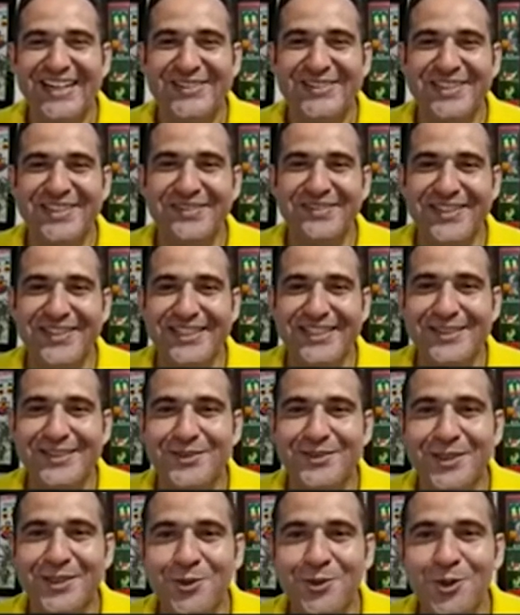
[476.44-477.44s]
Nossa,
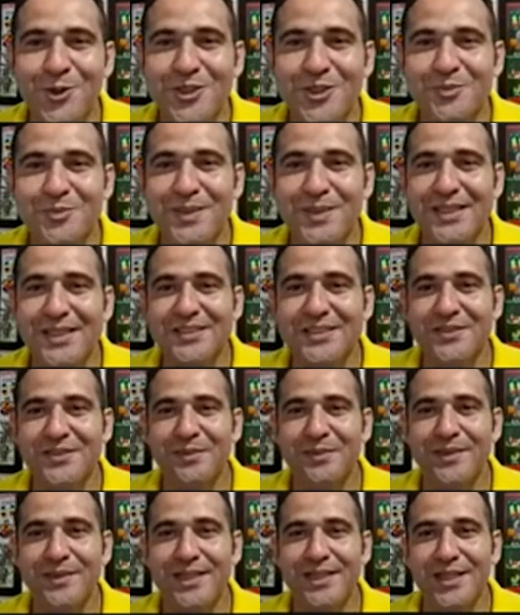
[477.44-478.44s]
Severino, tem cores brancas,
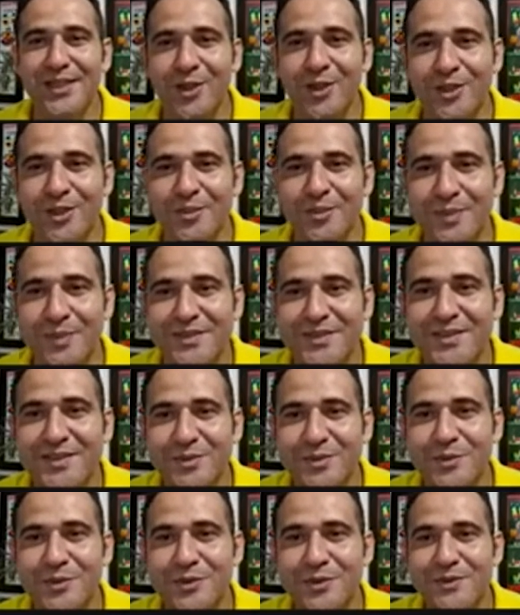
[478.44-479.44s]
vermelha e rosa.
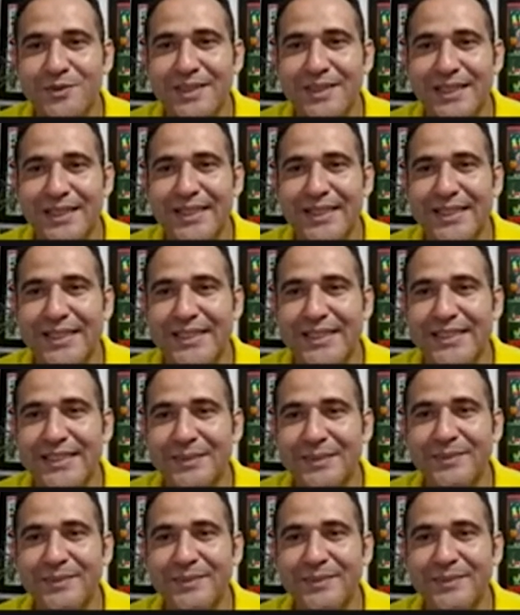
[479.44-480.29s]
Preciso muito da negra e